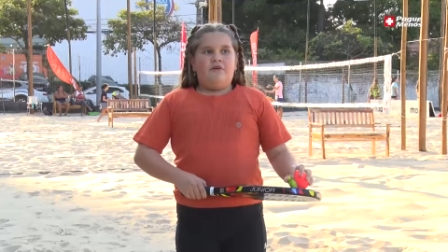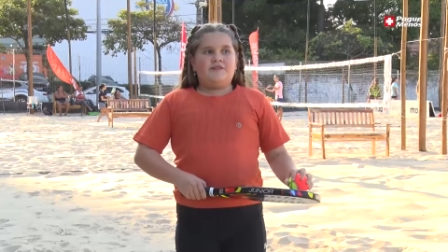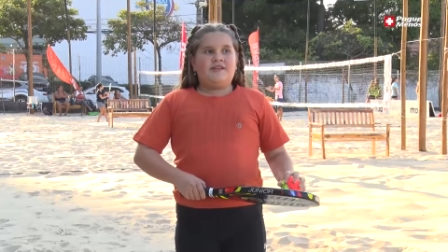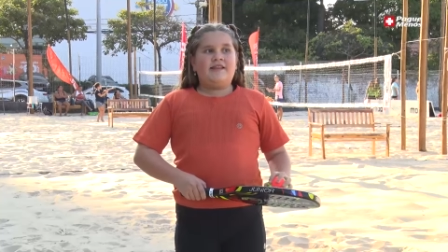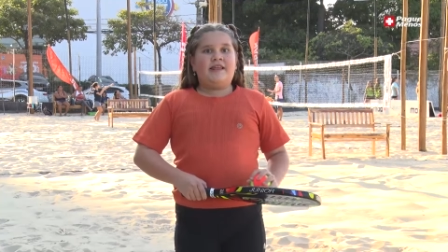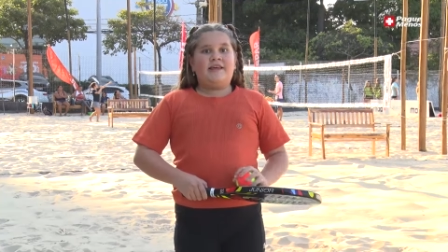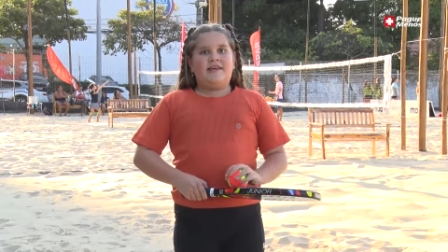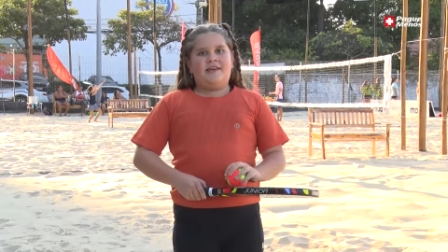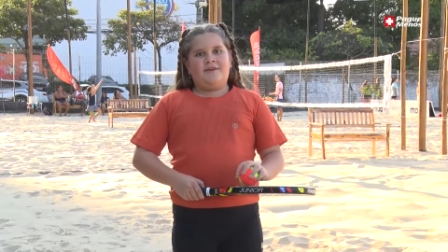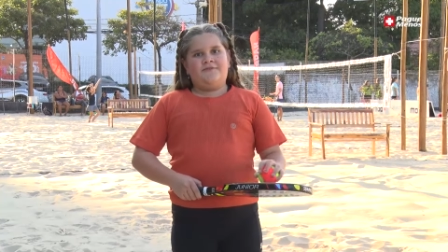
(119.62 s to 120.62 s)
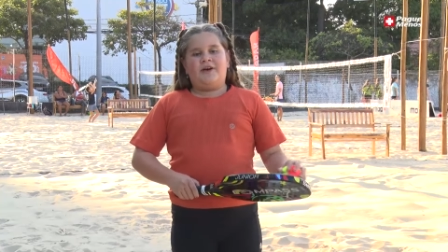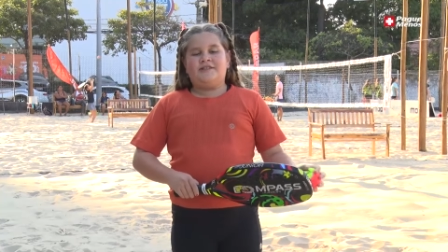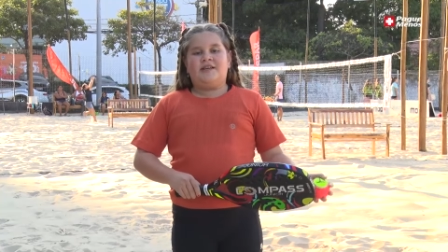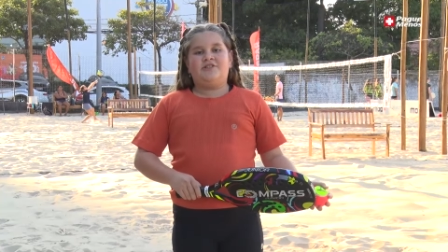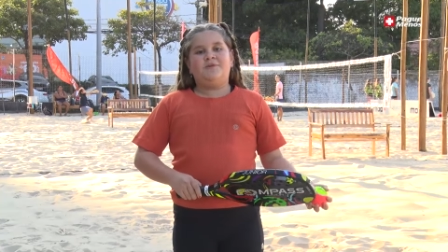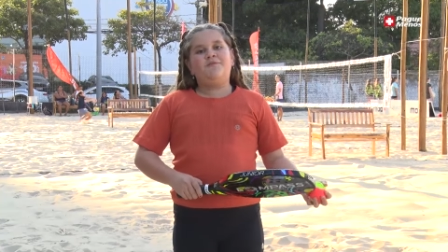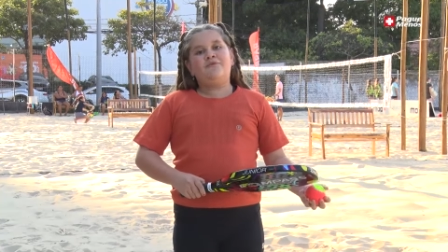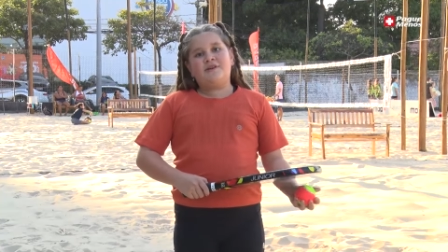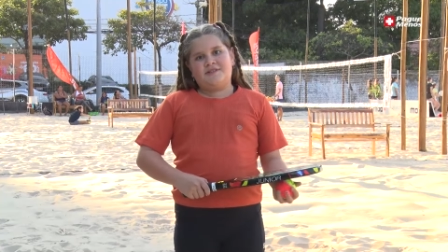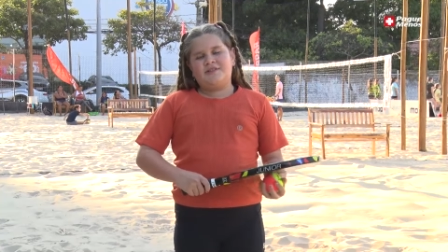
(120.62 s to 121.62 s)
Você tem que fazer tipo
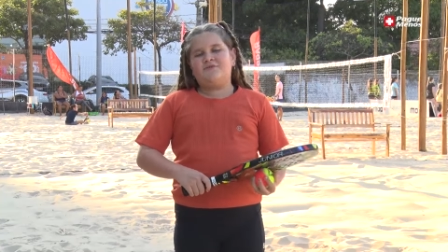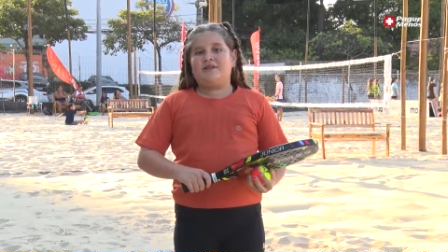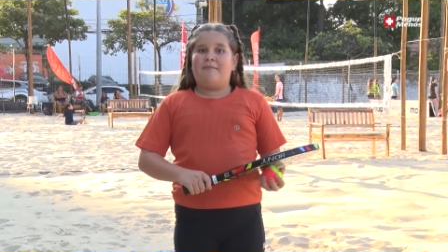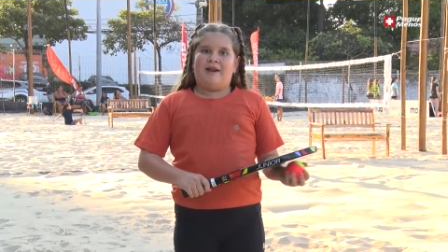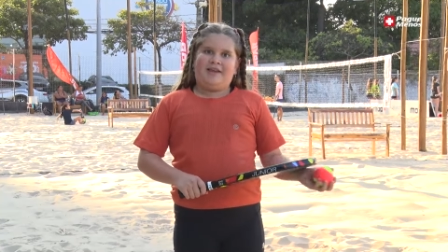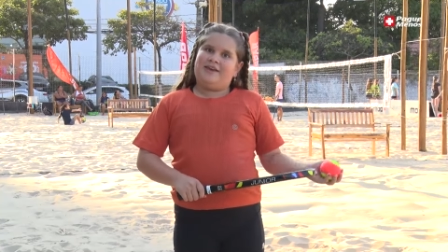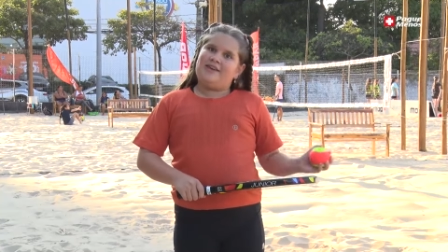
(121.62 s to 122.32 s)
assim um trabalho em